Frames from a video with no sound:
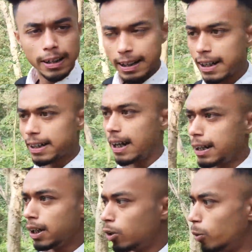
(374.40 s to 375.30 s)
রেখে দেয়
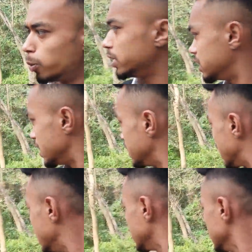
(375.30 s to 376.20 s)
ওপেন ছেড়ে
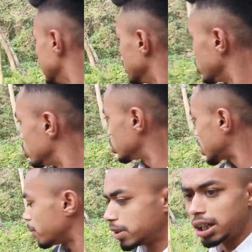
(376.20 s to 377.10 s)
দেয় তো
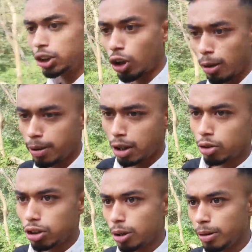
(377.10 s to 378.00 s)
সাবধানে চলাফেরা
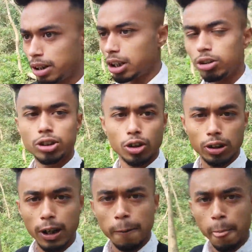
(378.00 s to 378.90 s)
করতে হবে এটা হচ্ছে
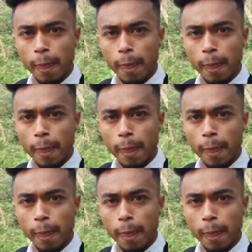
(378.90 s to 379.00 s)
কথা